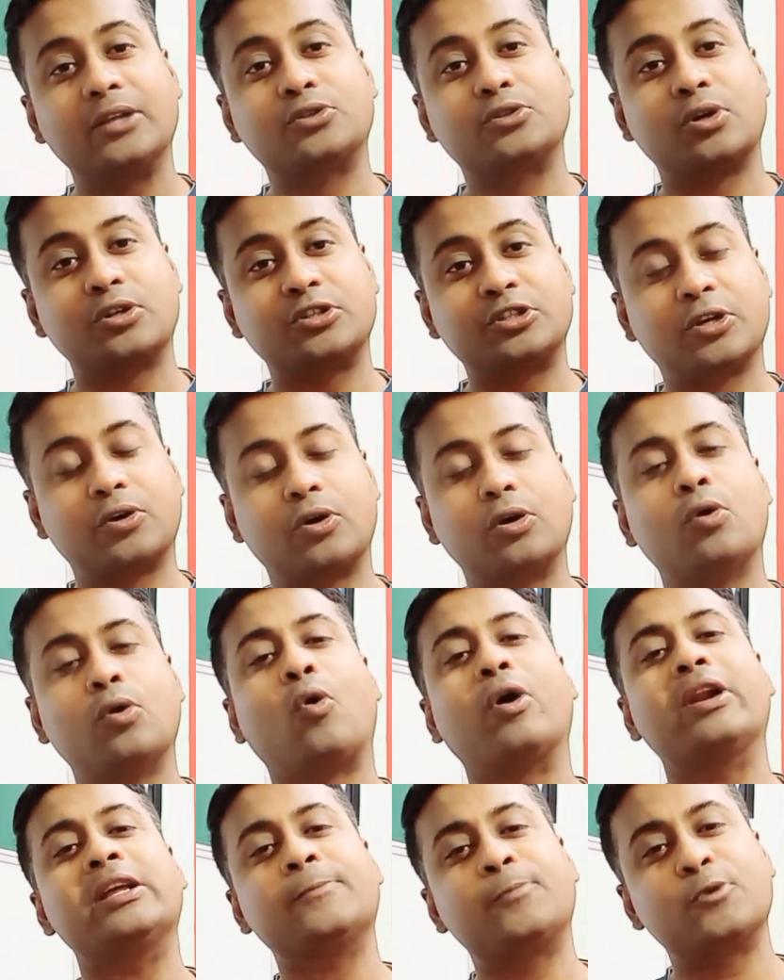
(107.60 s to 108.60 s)
চর্চা করো
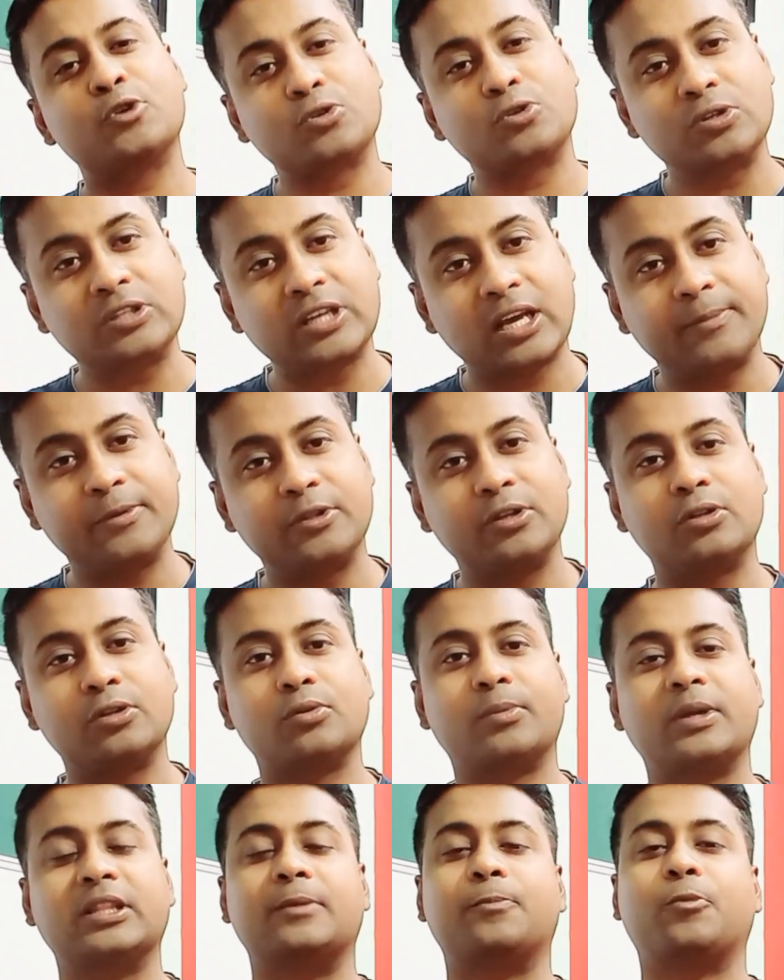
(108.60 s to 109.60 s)
অনেক প্রশ্ন তার ভেতরে
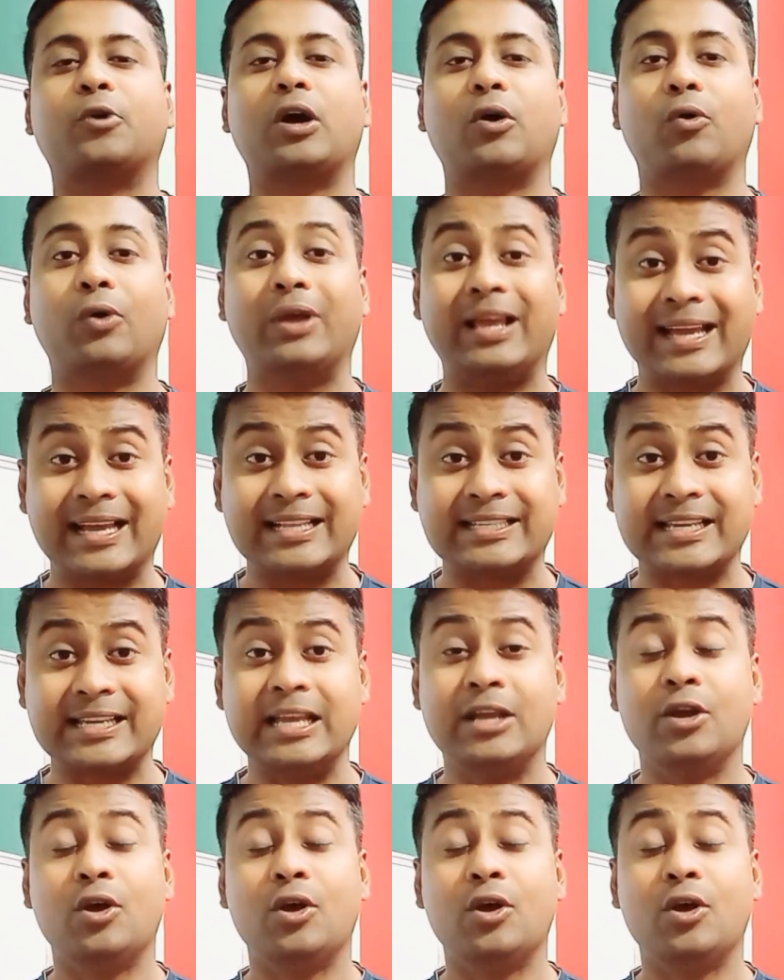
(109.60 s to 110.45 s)
তোমাদের পড়া হয়ে গেছে